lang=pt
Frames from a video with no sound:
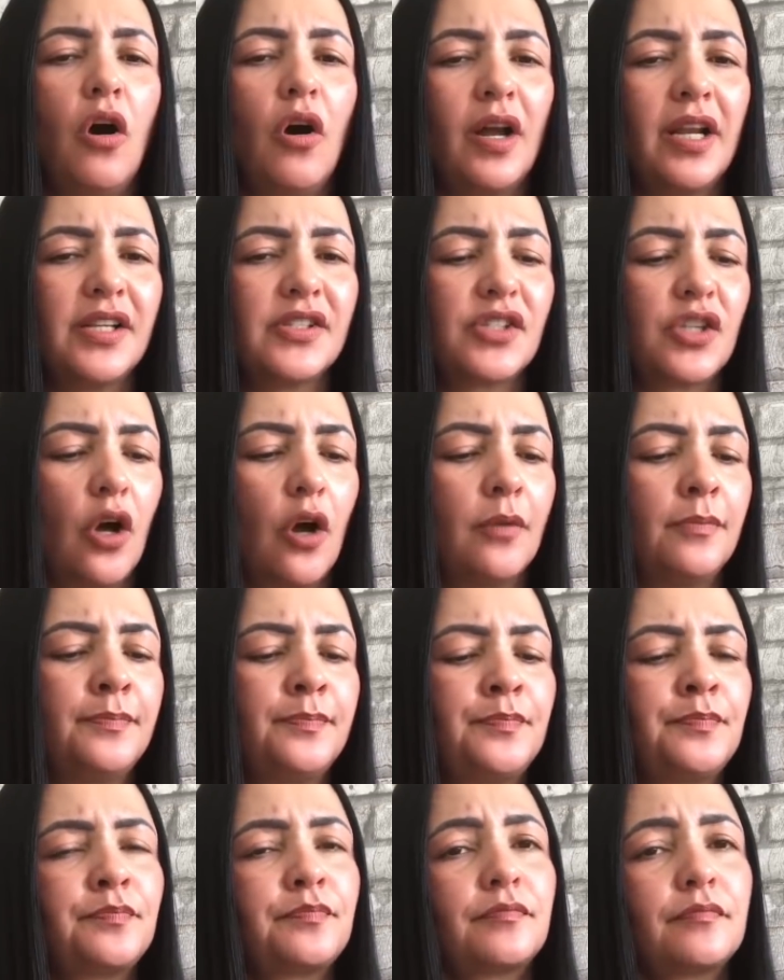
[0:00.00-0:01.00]
Olha só,
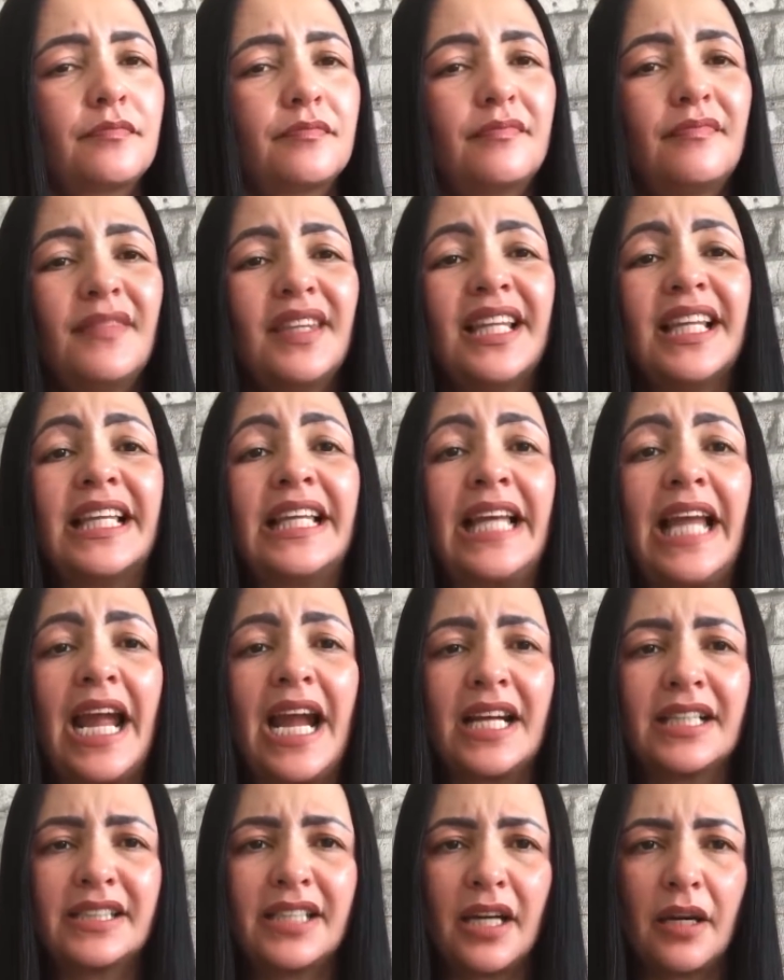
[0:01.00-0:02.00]

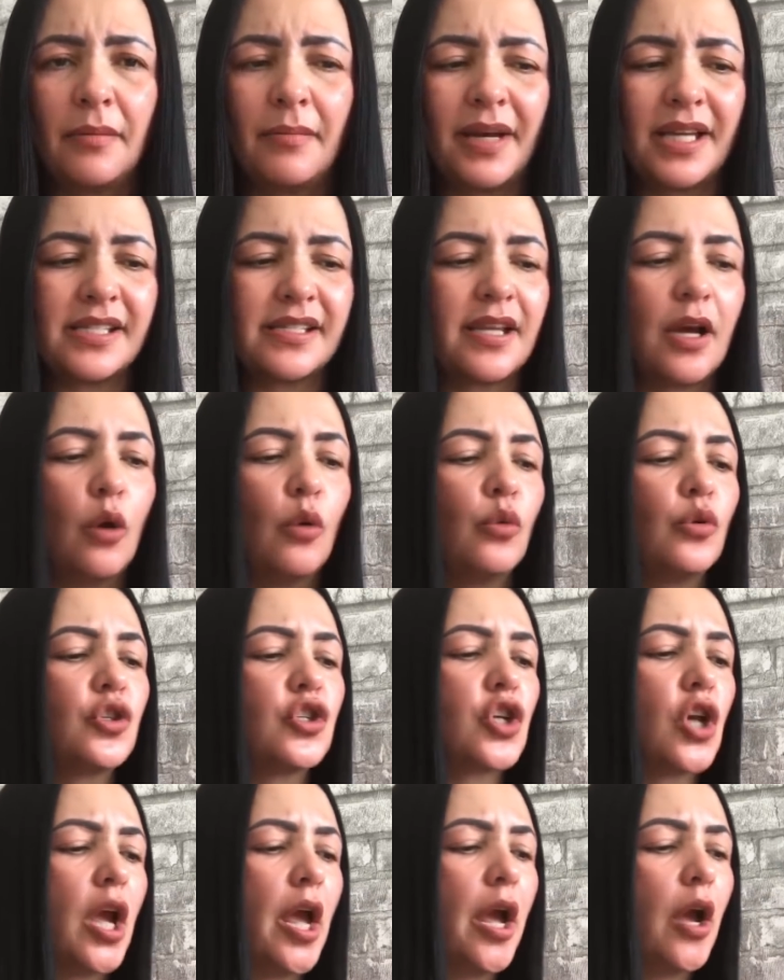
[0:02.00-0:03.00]
quer ter mais
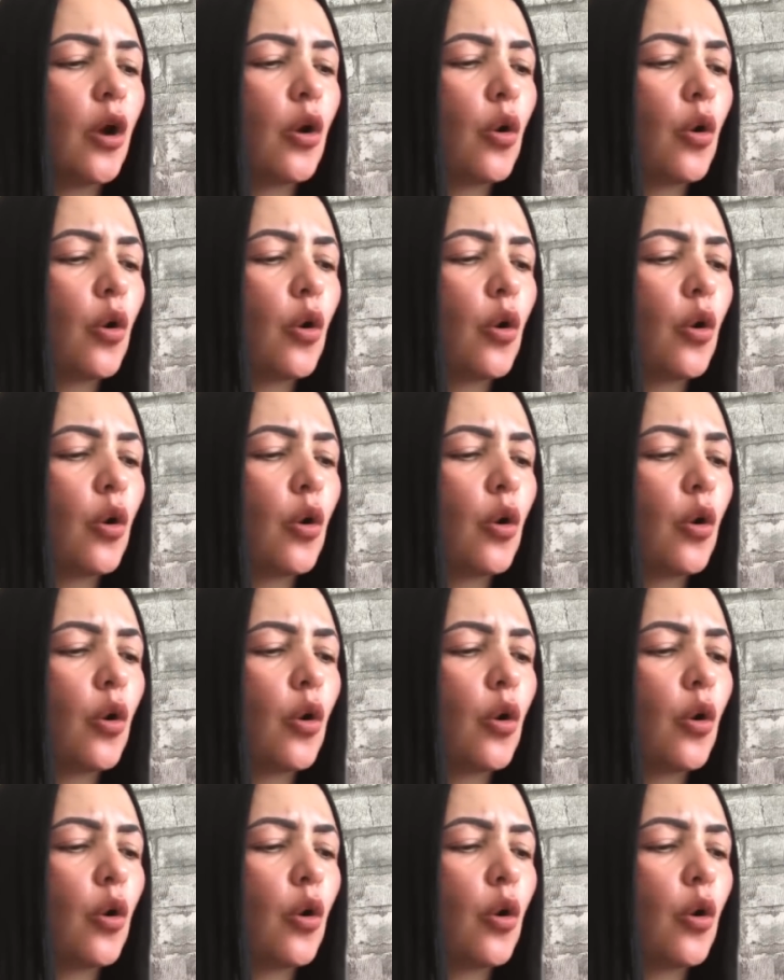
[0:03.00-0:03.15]
saúde?